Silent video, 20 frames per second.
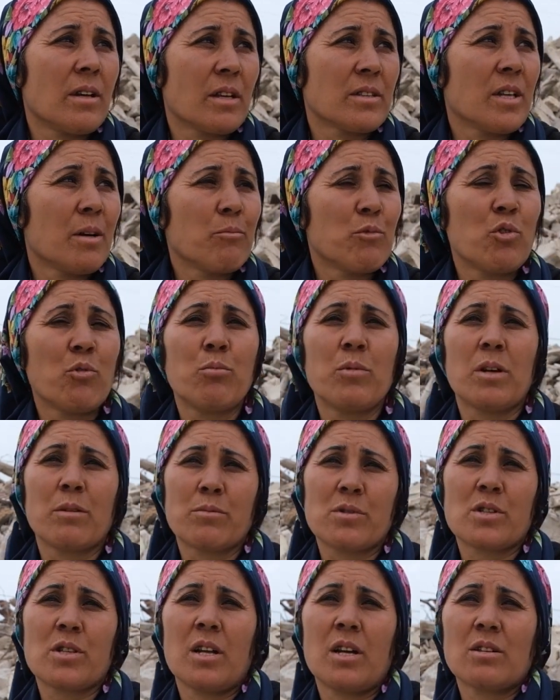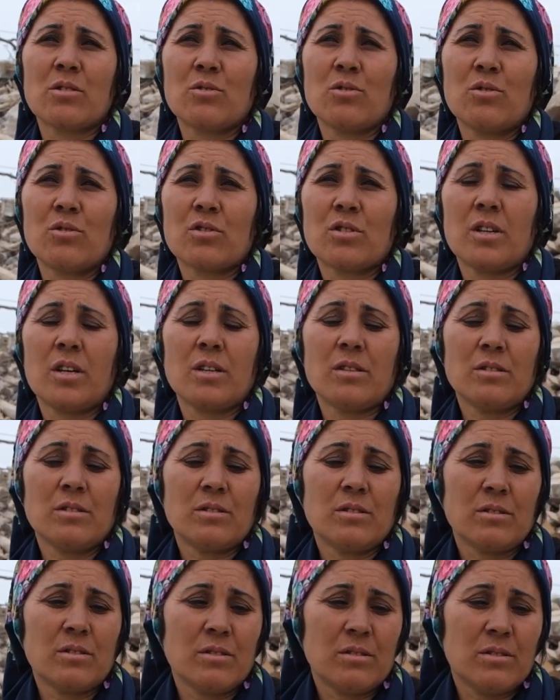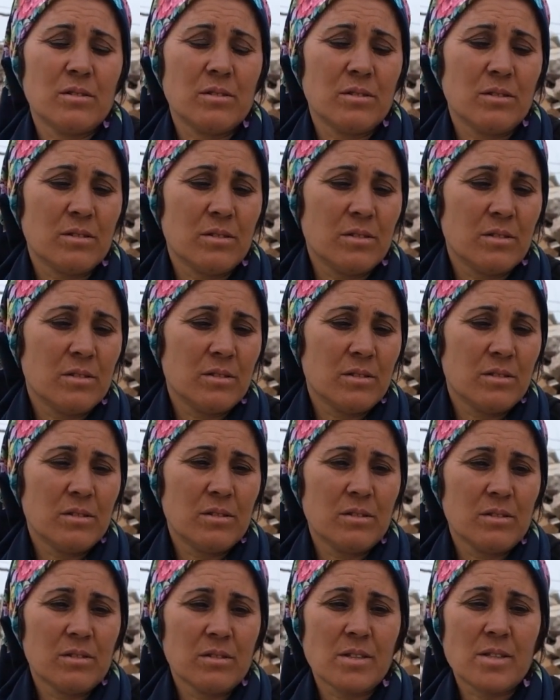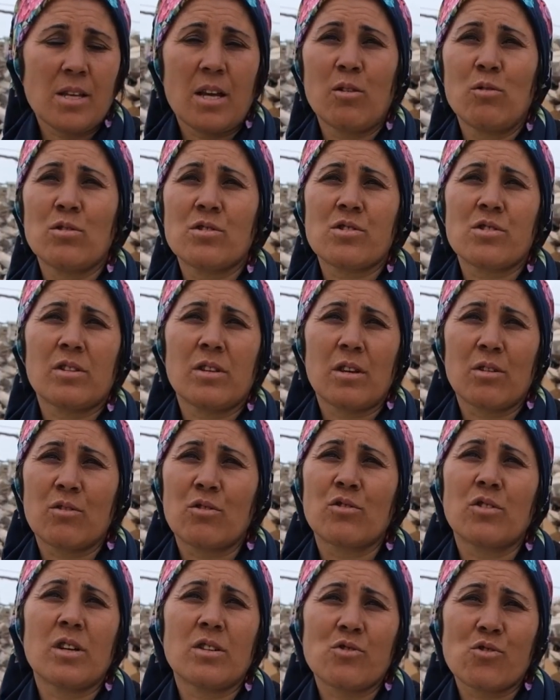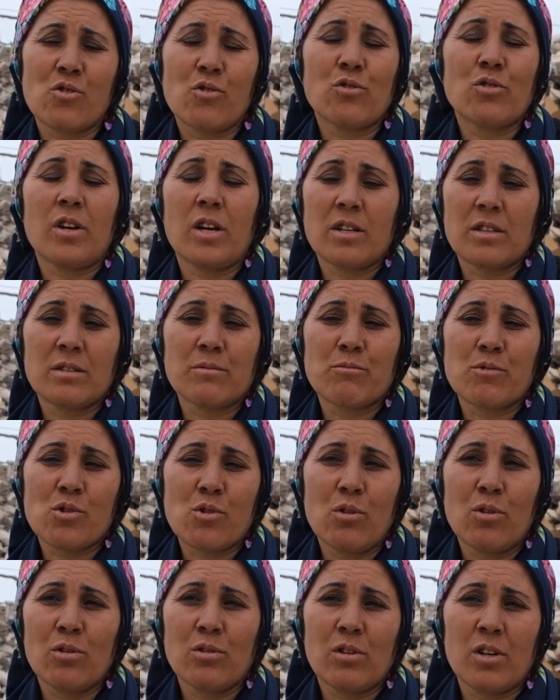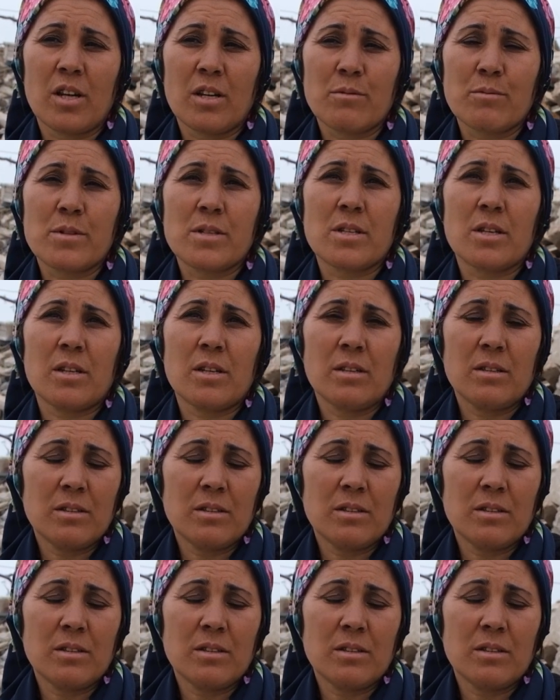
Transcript: adam toplamışlardı orada. Sağ olsunlar onlar çok yardımcı oldular bize.